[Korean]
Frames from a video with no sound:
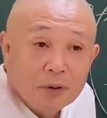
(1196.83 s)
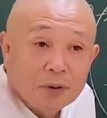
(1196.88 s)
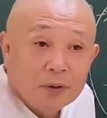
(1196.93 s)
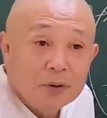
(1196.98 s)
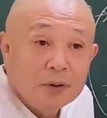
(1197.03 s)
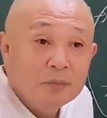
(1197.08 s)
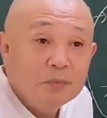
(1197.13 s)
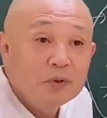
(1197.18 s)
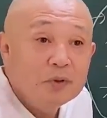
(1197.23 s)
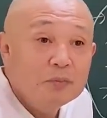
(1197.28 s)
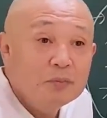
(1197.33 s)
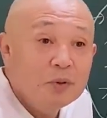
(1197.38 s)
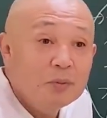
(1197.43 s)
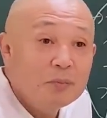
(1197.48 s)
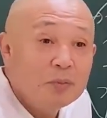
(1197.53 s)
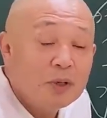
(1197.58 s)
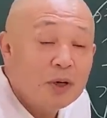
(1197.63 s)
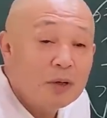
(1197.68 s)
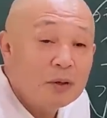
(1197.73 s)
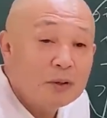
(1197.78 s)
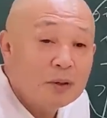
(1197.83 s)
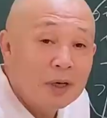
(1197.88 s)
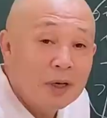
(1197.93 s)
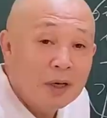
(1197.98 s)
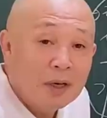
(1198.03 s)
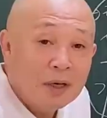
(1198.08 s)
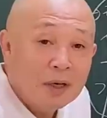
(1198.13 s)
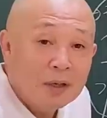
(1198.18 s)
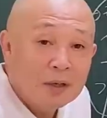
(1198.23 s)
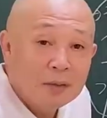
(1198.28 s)
그 힘들면 뭐라
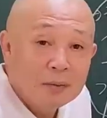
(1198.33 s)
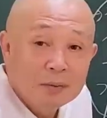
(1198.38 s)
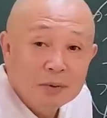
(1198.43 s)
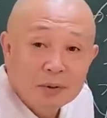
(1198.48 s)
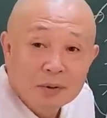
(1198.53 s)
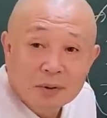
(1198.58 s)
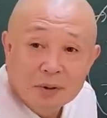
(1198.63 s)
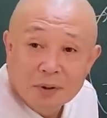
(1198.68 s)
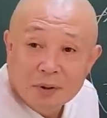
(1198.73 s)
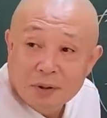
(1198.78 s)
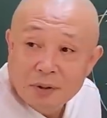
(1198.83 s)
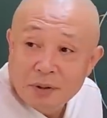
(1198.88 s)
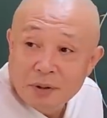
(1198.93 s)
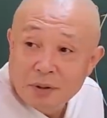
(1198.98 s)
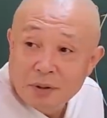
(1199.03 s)
그래? 여러분들